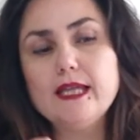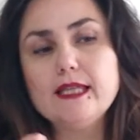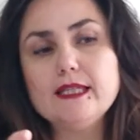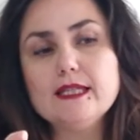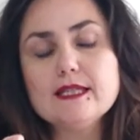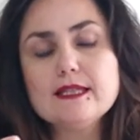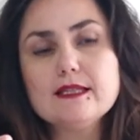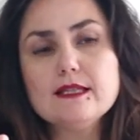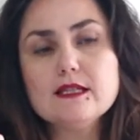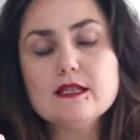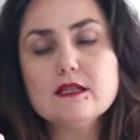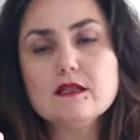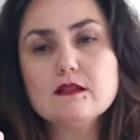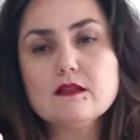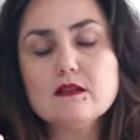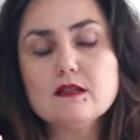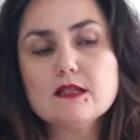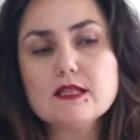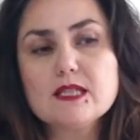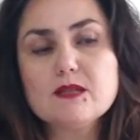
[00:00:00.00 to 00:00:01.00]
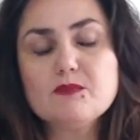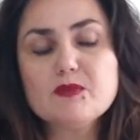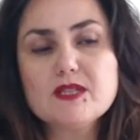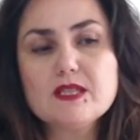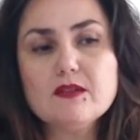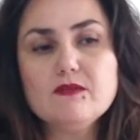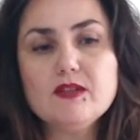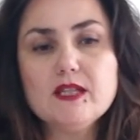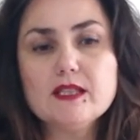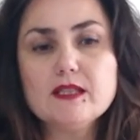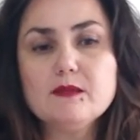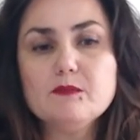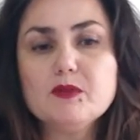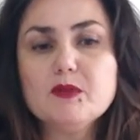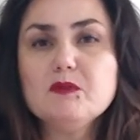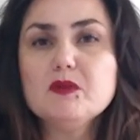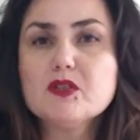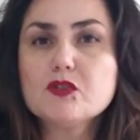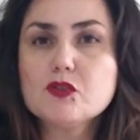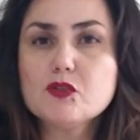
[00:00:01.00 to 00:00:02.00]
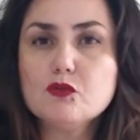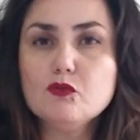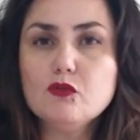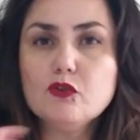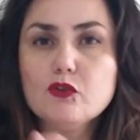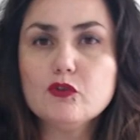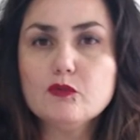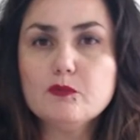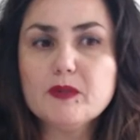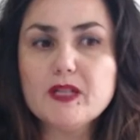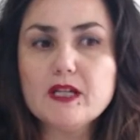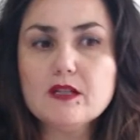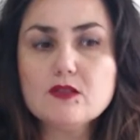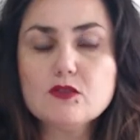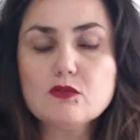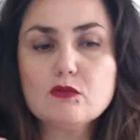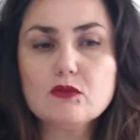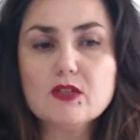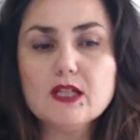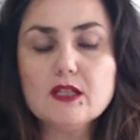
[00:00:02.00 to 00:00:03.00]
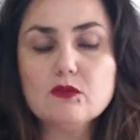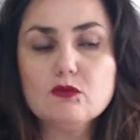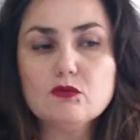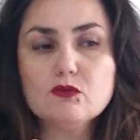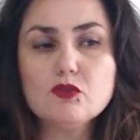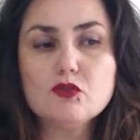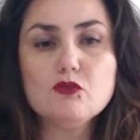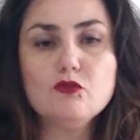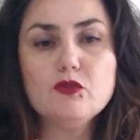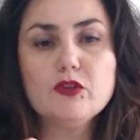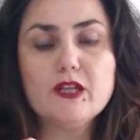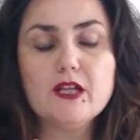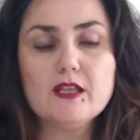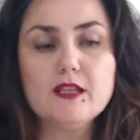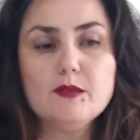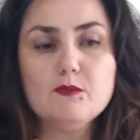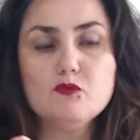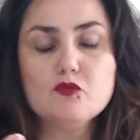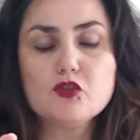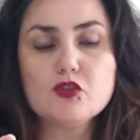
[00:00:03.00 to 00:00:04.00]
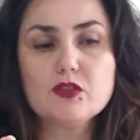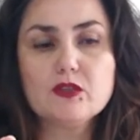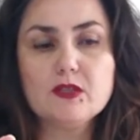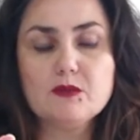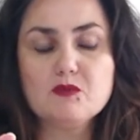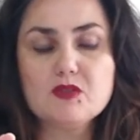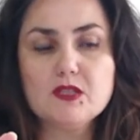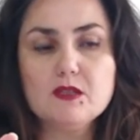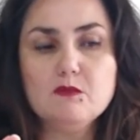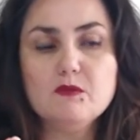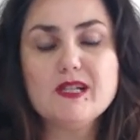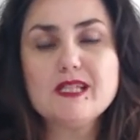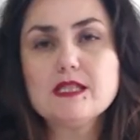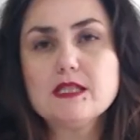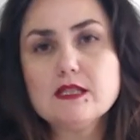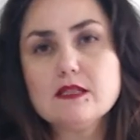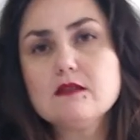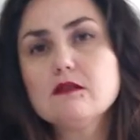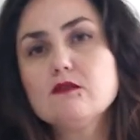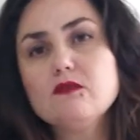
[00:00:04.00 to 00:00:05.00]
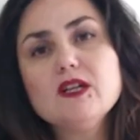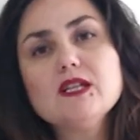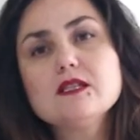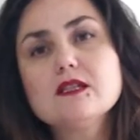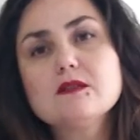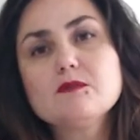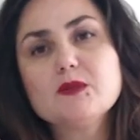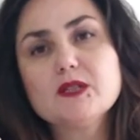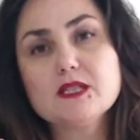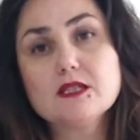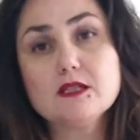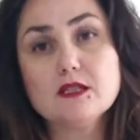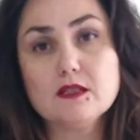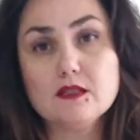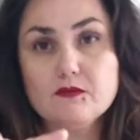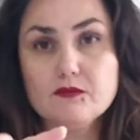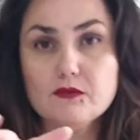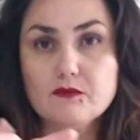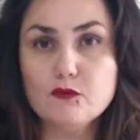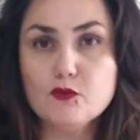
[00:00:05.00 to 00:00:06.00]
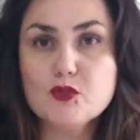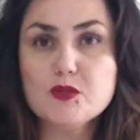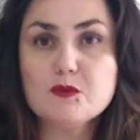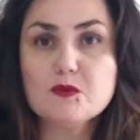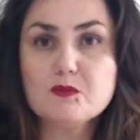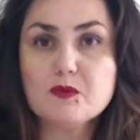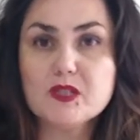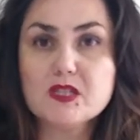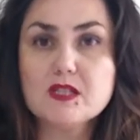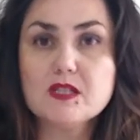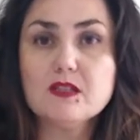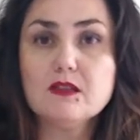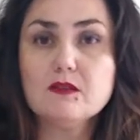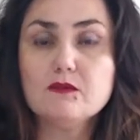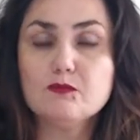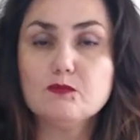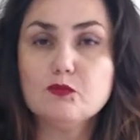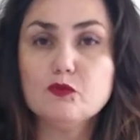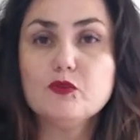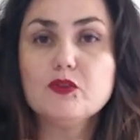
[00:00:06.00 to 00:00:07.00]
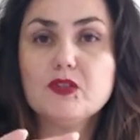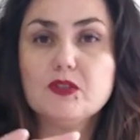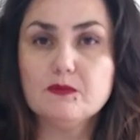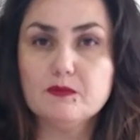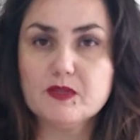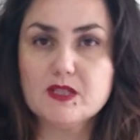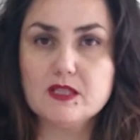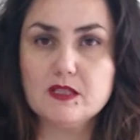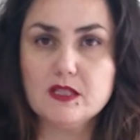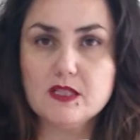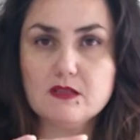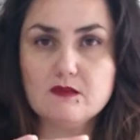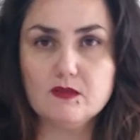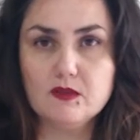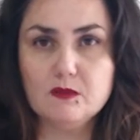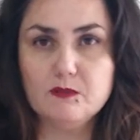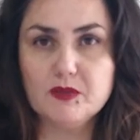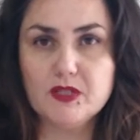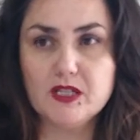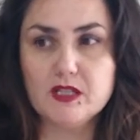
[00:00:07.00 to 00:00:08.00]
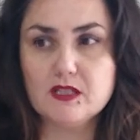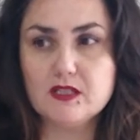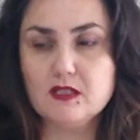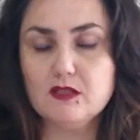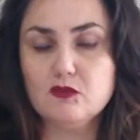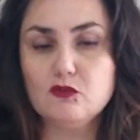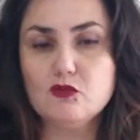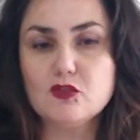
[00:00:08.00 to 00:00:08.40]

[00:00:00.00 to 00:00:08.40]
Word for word: Если э, сопоставлять, например, теорию и практику, да, то теория она может там занимать 10-20% и 80% будет непосредственно практике.